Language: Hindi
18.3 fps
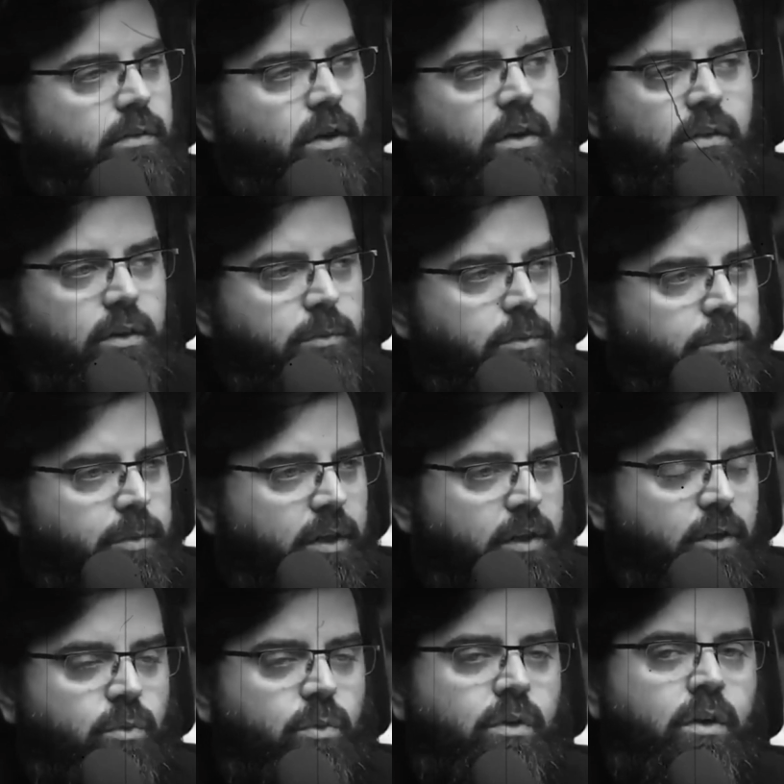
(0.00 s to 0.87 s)
जनाजा भी
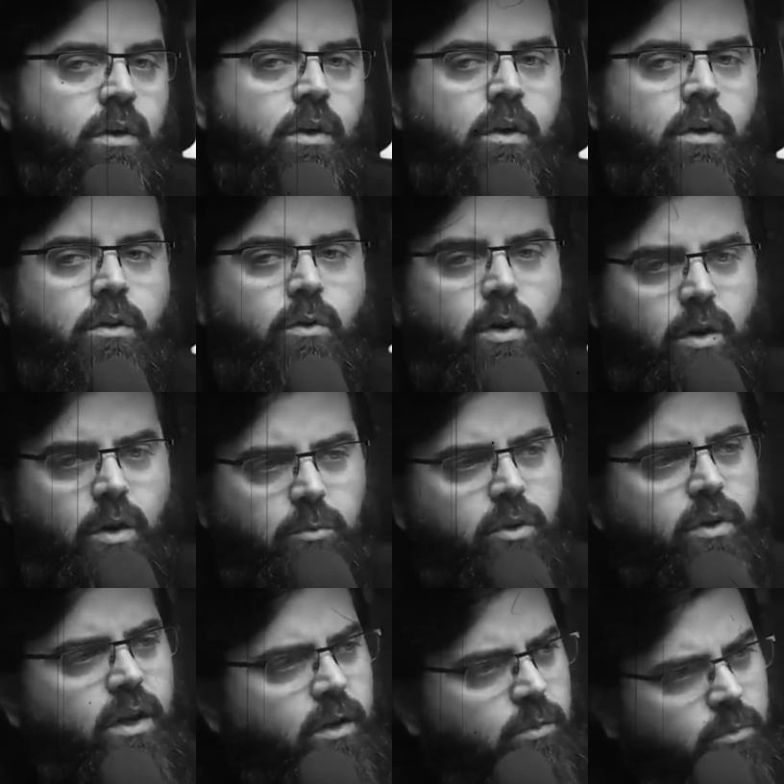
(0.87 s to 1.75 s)
पढ़ा लूँ तो
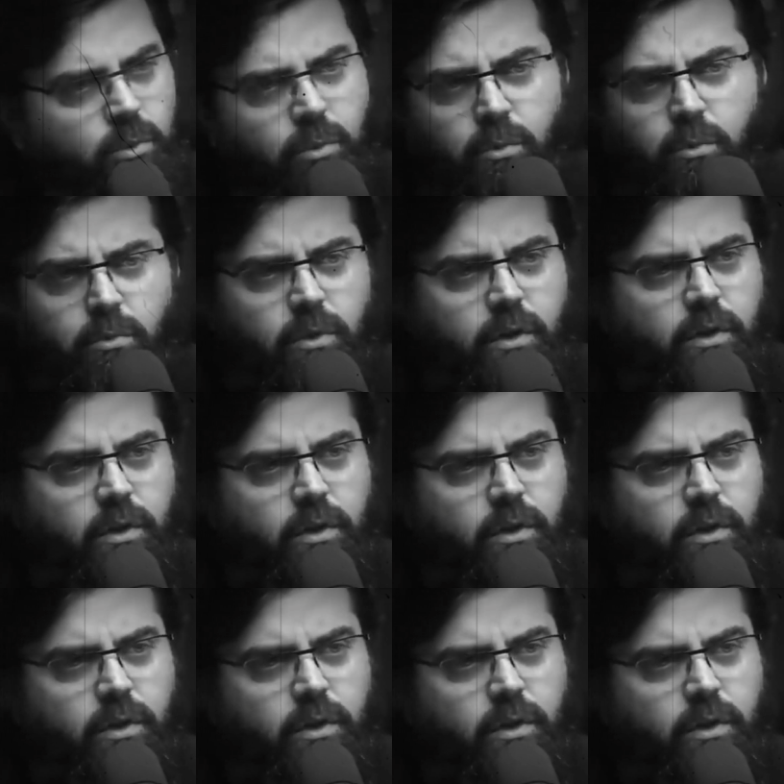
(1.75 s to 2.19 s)
अलहमदिल्ला वो